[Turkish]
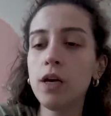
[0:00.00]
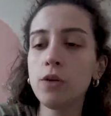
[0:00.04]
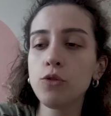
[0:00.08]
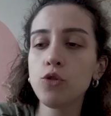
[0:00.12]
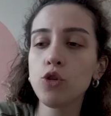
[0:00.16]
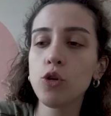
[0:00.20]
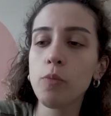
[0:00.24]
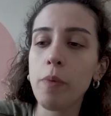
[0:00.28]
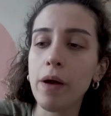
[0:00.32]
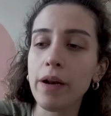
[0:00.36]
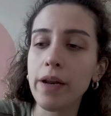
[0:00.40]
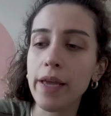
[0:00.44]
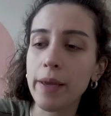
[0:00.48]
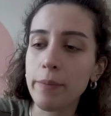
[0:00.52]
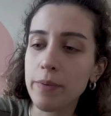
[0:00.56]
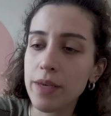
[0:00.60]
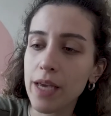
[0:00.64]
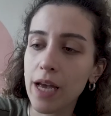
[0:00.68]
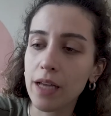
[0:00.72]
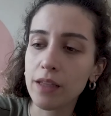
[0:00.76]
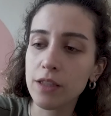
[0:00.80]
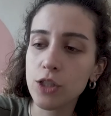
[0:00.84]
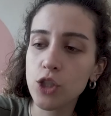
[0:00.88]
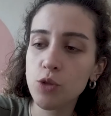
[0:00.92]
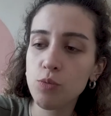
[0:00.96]
Çünkü ben hem
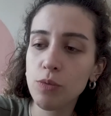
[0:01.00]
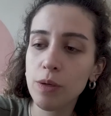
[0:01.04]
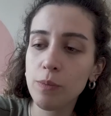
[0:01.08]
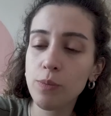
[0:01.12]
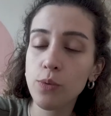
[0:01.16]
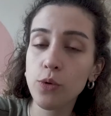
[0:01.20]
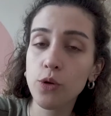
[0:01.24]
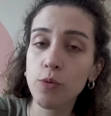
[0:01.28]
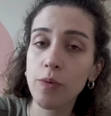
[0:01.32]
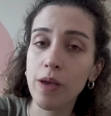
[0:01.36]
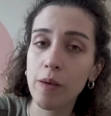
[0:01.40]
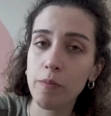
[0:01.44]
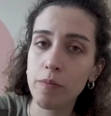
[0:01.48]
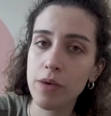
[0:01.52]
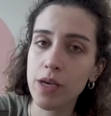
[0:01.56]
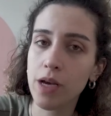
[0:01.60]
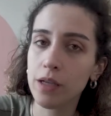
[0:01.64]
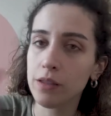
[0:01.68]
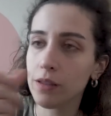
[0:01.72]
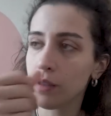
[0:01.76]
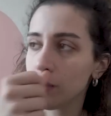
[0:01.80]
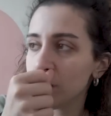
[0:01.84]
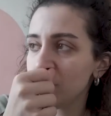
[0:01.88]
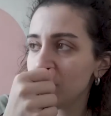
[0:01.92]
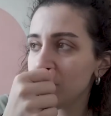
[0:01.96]
kendi işimi yapıyorum hem bir
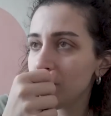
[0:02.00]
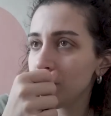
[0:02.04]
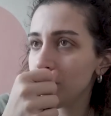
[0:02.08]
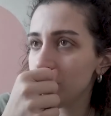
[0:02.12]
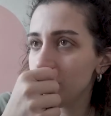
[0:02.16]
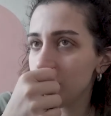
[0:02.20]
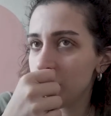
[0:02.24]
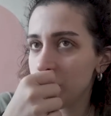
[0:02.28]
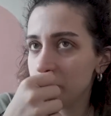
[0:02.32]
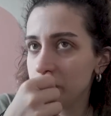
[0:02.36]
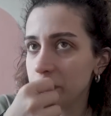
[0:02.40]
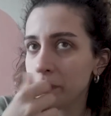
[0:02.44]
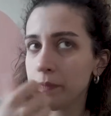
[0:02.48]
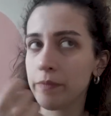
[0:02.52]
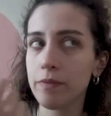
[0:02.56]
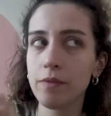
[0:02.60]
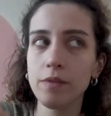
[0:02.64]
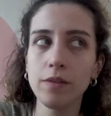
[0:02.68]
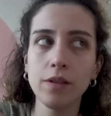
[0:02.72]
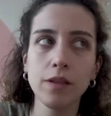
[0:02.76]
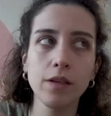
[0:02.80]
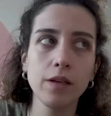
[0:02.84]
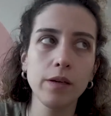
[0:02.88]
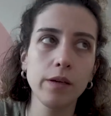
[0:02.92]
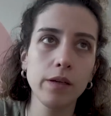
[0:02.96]
yandan Twitch,
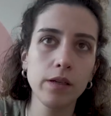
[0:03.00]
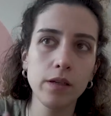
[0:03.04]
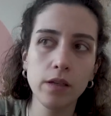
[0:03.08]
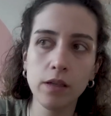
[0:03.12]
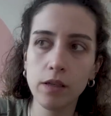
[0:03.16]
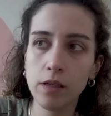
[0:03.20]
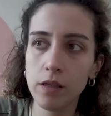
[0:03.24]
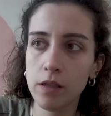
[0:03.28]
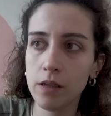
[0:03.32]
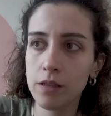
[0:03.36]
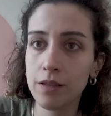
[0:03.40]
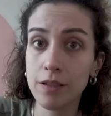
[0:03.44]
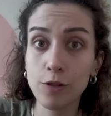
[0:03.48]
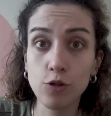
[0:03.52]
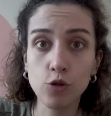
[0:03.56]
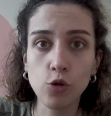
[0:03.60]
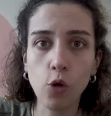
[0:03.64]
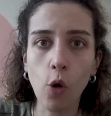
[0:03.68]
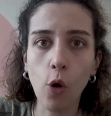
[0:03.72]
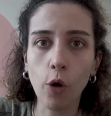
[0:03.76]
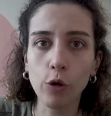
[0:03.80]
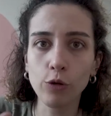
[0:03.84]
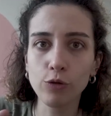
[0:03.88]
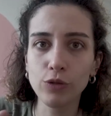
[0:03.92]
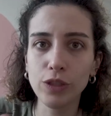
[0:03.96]
e,
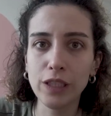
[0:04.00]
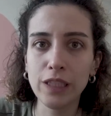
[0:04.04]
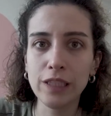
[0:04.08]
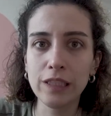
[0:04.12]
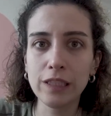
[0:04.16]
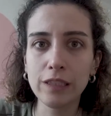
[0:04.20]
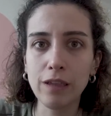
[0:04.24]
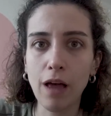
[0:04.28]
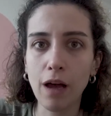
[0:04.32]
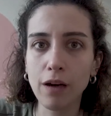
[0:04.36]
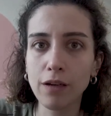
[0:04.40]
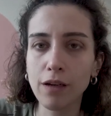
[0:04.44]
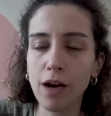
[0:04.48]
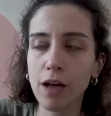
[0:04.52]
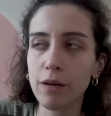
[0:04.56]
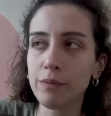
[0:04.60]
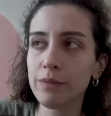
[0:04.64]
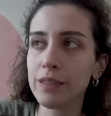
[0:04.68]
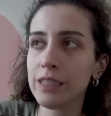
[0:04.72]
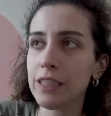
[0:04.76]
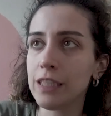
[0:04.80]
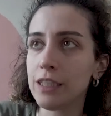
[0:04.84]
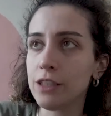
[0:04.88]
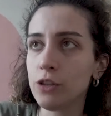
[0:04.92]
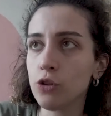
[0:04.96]
Discord,
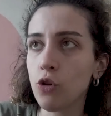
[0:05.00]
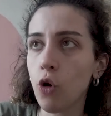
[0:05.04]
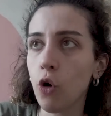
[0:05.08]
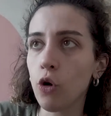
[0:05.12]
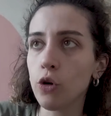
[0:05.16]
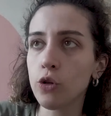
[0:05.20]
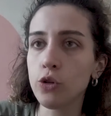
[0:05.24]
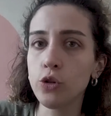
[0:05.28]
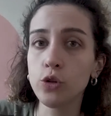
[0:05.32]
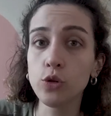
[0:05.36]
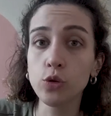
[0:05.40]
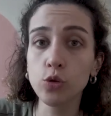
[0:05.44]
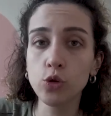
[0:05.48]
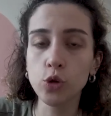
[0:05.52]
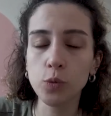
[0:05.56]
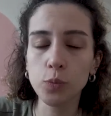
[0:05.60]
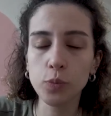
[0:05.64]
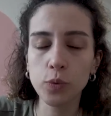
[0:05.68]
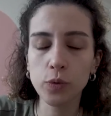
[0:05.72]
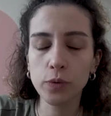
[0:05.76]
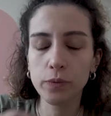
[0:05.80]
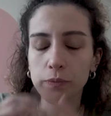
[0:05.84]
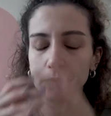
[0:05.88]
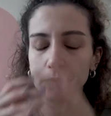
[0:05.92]
Instagram, TikTok, YouTube.